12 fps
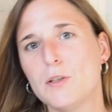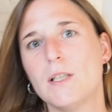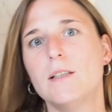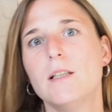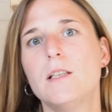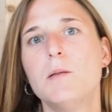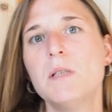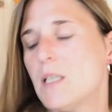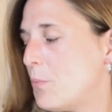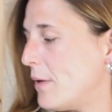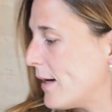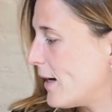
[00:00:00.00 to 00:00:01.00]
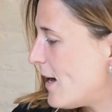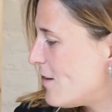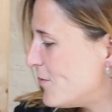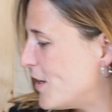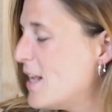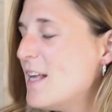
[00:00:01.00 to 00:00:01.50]
cet été, mais c'est pas
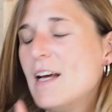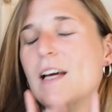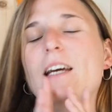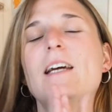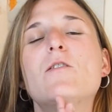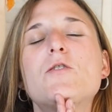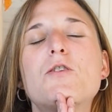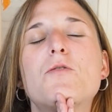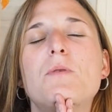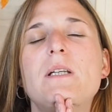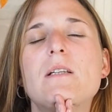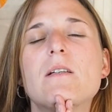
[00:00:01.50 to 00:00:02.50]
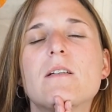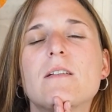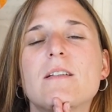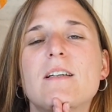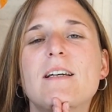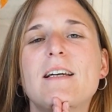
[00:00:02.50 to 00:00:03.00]
grave. Et ensuite,
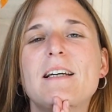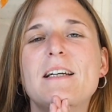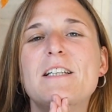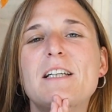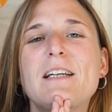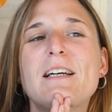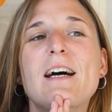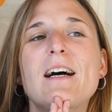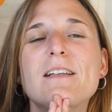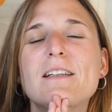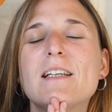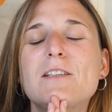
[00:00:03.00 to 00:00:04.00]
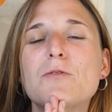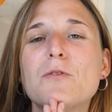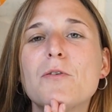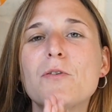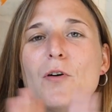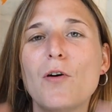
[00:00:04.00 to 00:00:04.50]
j'ai craqué
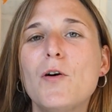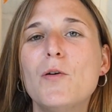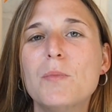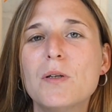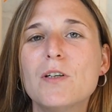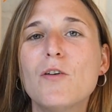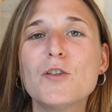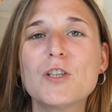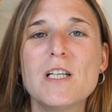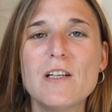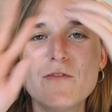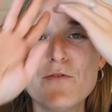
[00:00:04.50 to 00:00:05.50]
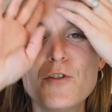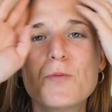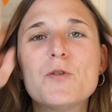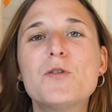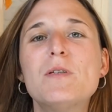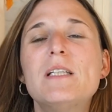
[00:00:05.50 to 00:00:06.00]
sur une robe. Quand je l'ai vue, je
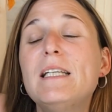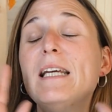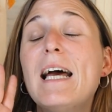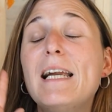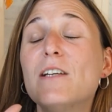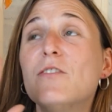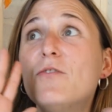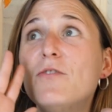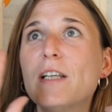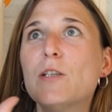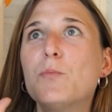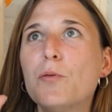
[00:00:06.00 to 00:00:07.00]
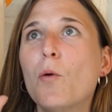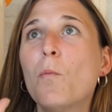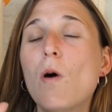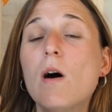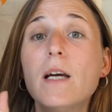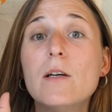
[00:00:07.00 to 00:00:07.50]
me suis dit, elle est faite pour
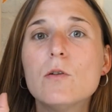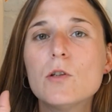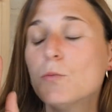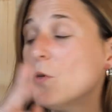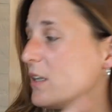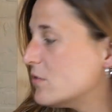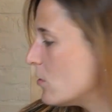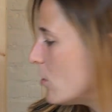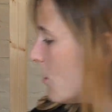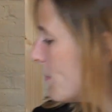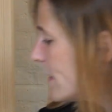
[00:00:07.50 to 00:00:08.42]
moi. Et heureusement, il y avait encore ma